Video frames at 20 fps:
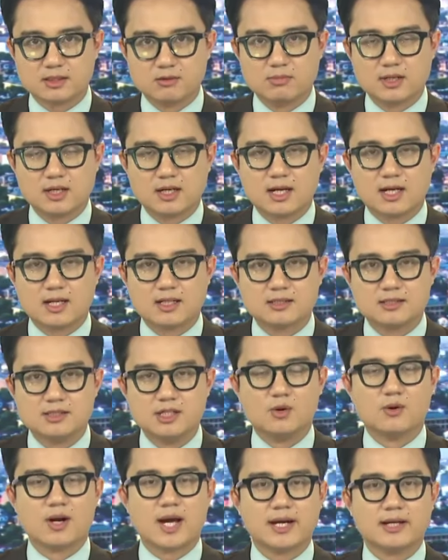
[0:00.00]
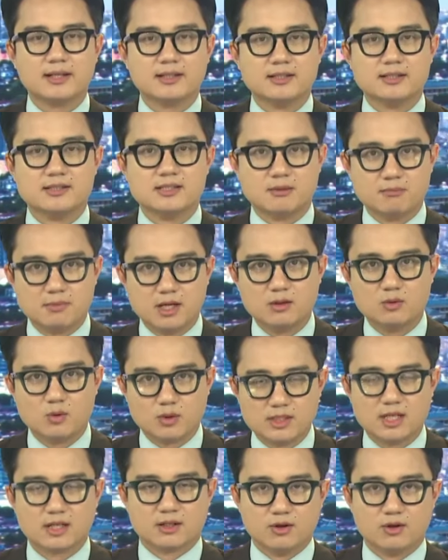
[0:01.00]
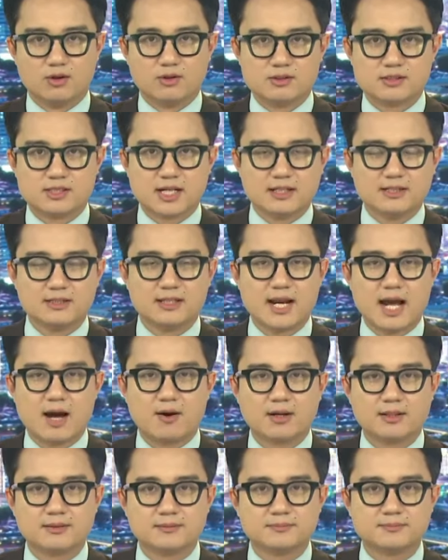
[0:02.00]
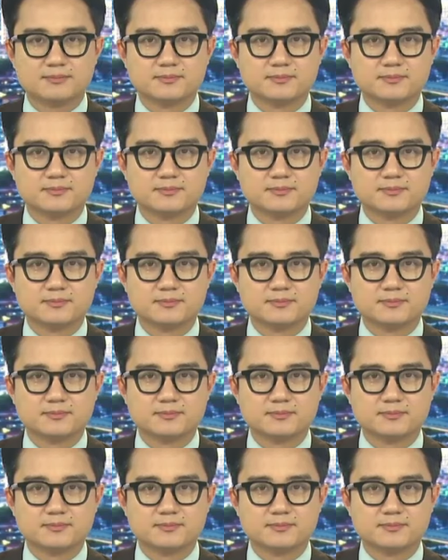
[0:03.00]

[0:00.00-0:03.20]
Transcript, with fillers: Không biết là chiều nay thì diễn biến của nhiệt độ sẽ như thế nào?